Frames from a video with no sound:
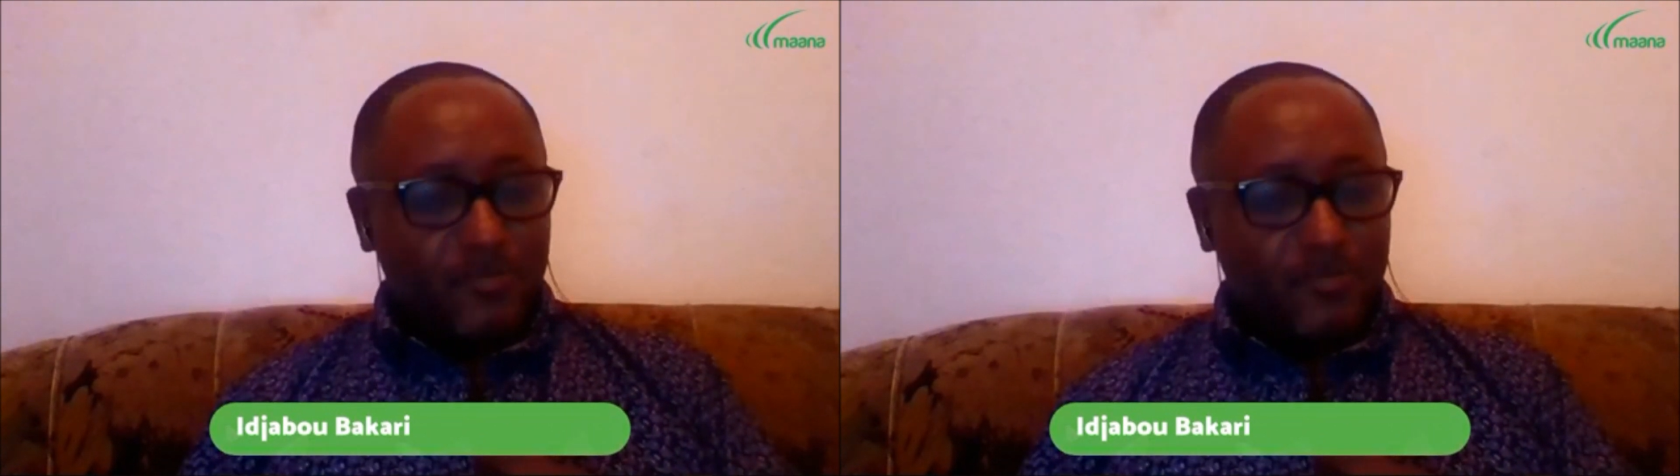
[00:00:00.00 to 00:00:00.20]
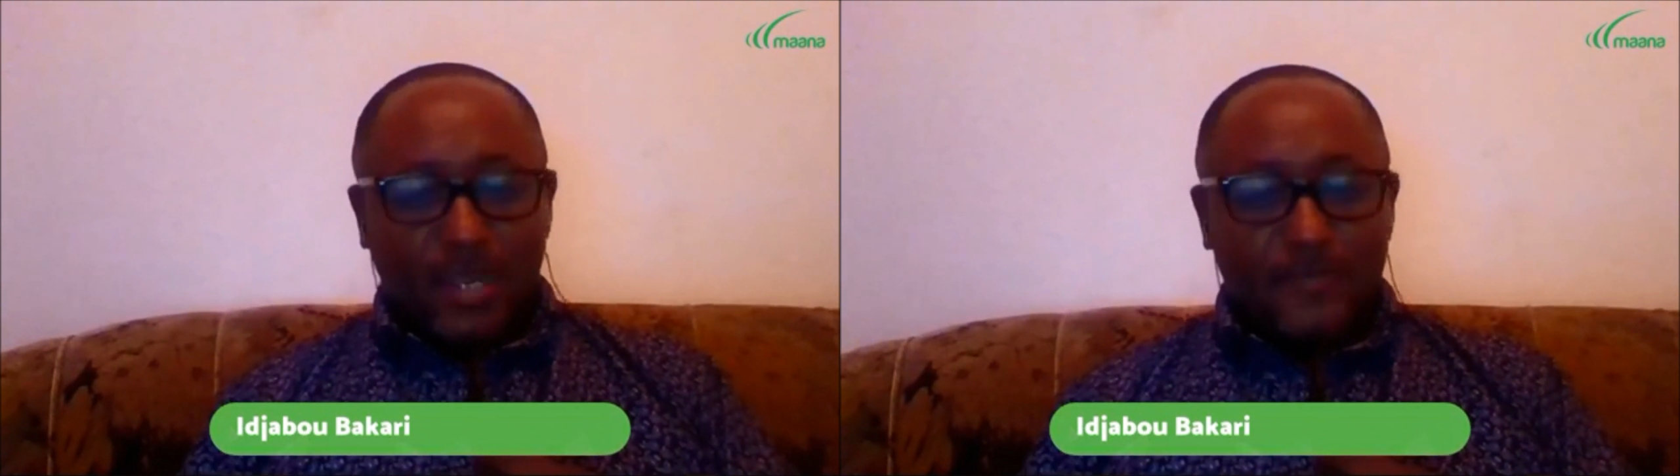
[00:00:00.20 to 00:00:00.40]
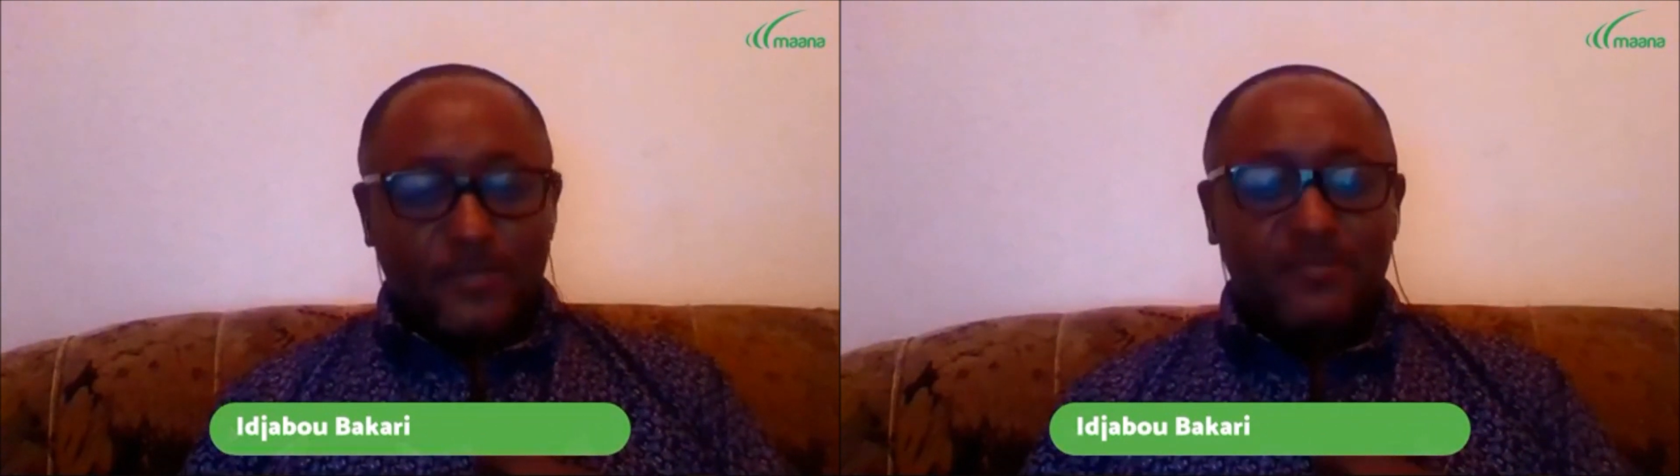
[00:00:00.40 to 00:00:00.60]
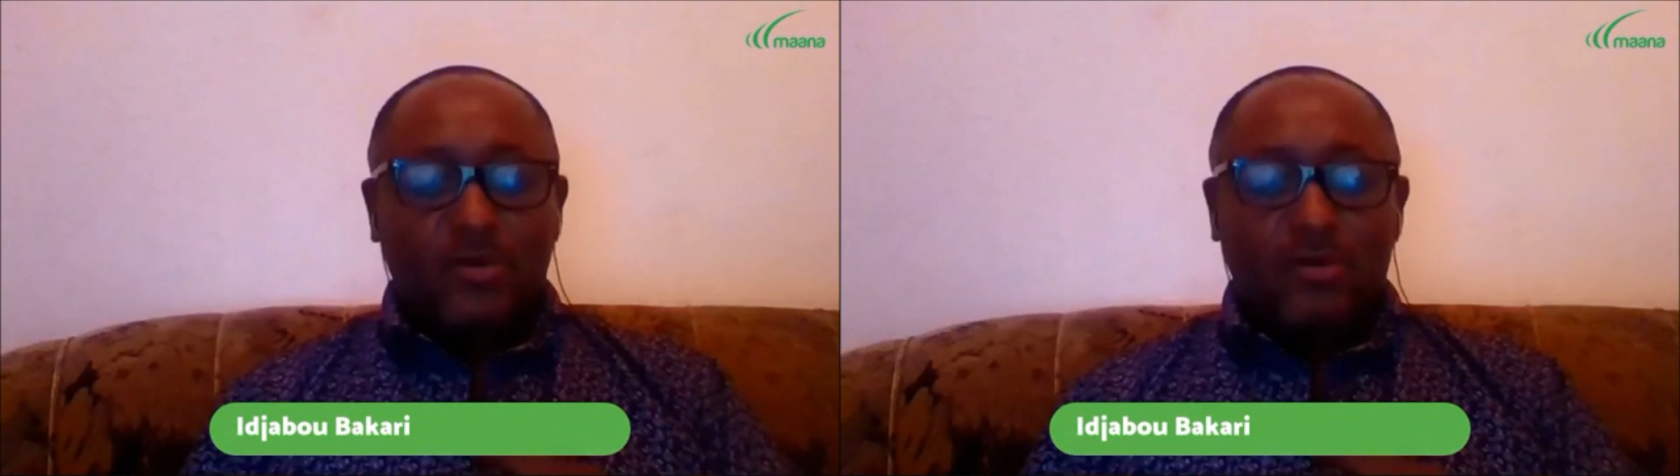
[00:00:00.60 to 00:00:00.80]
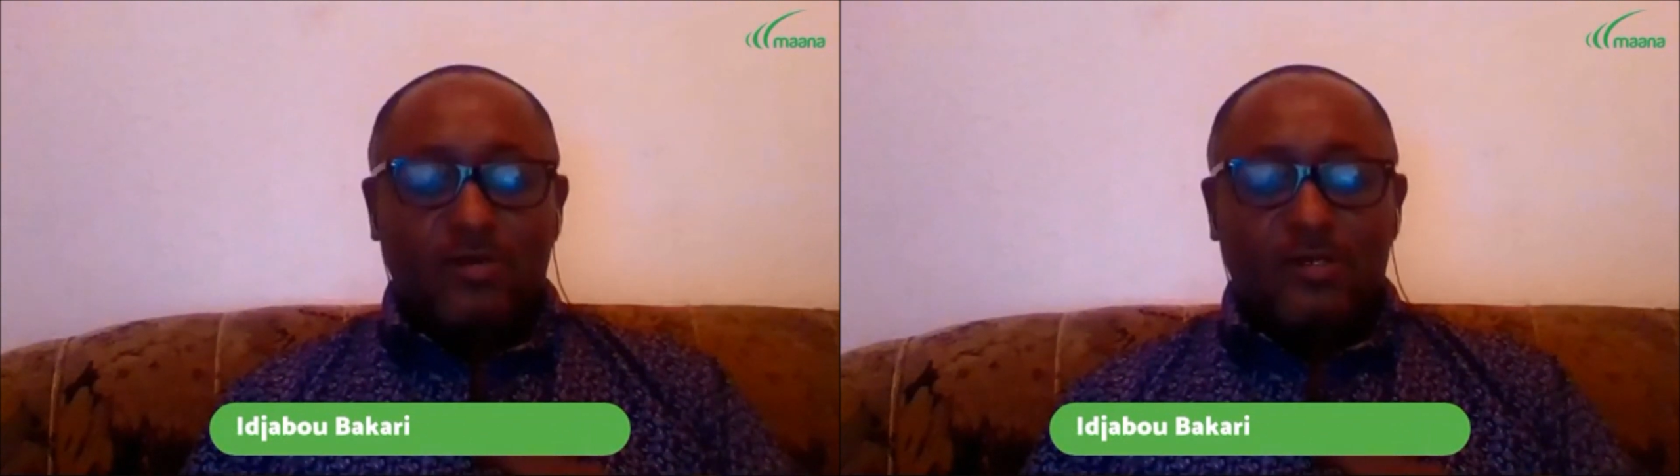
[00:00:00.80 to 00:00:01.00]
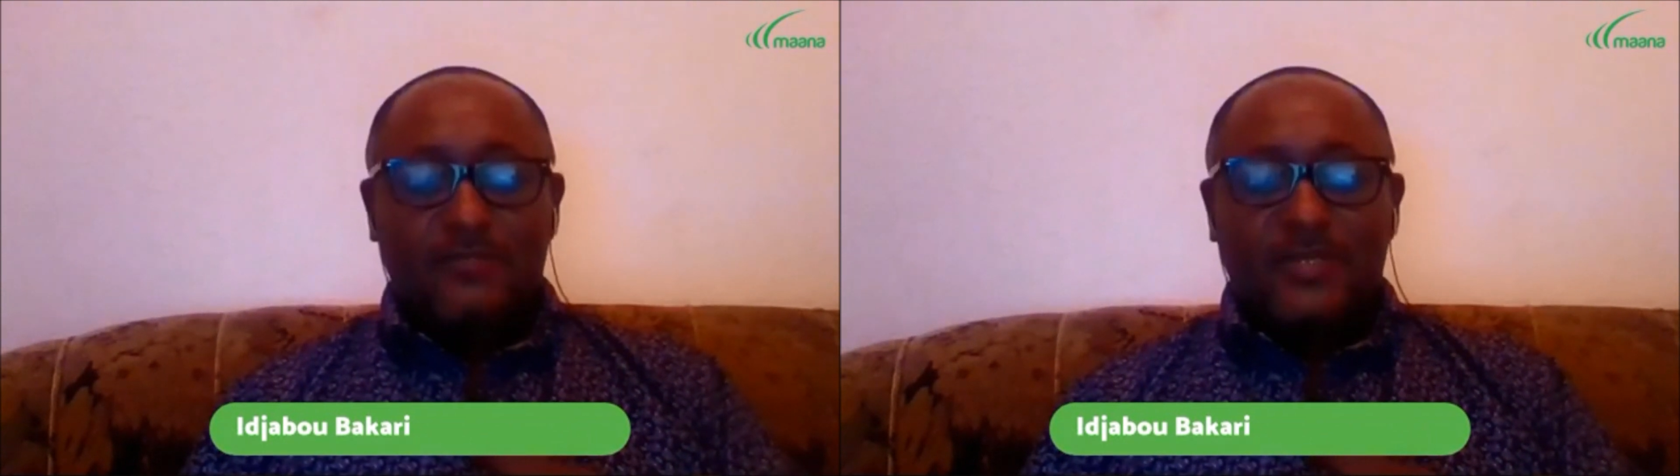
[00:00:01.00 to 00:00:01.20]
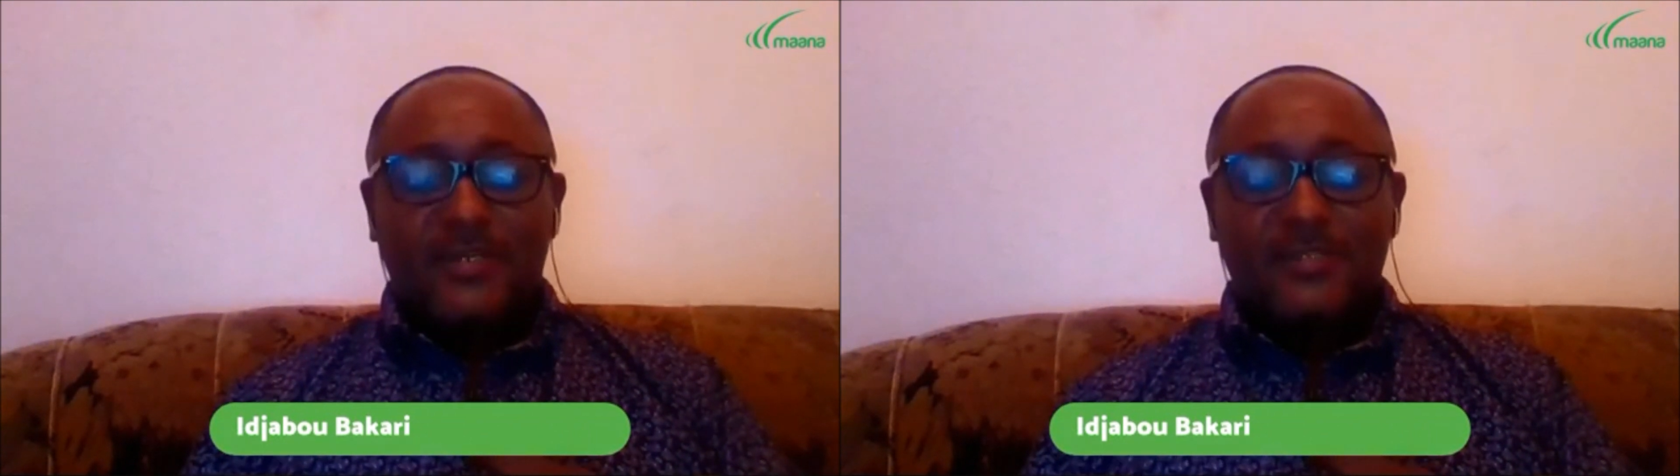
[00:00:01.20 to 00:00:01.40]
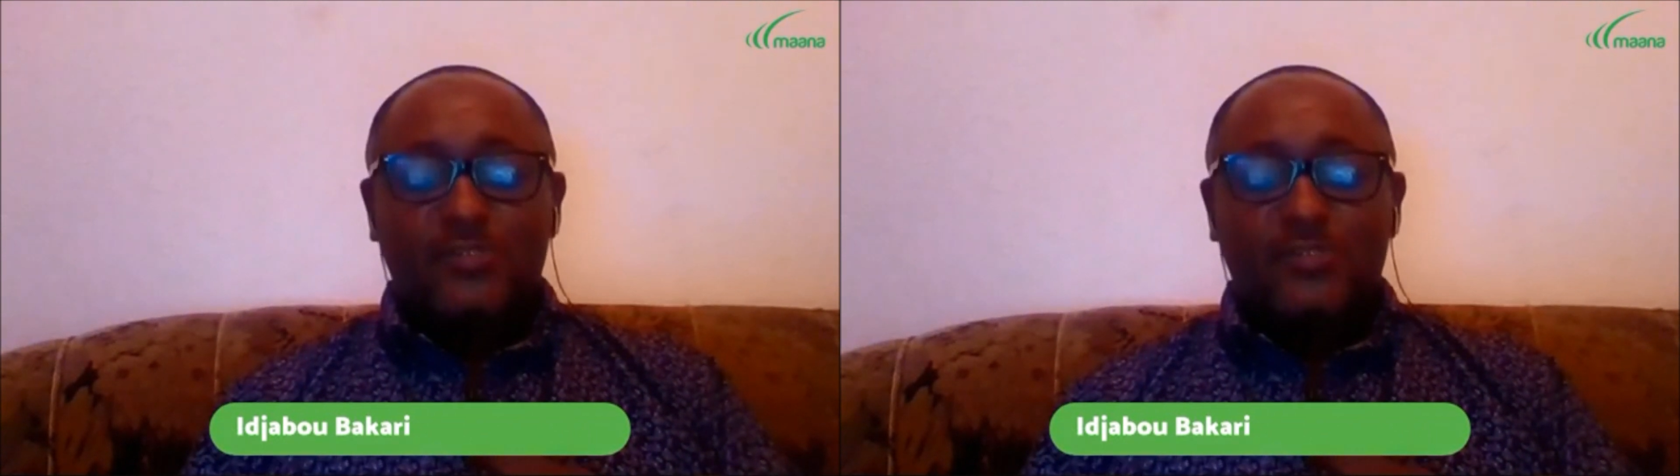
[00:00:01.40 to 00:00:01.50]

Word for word: plus rapidement, malgré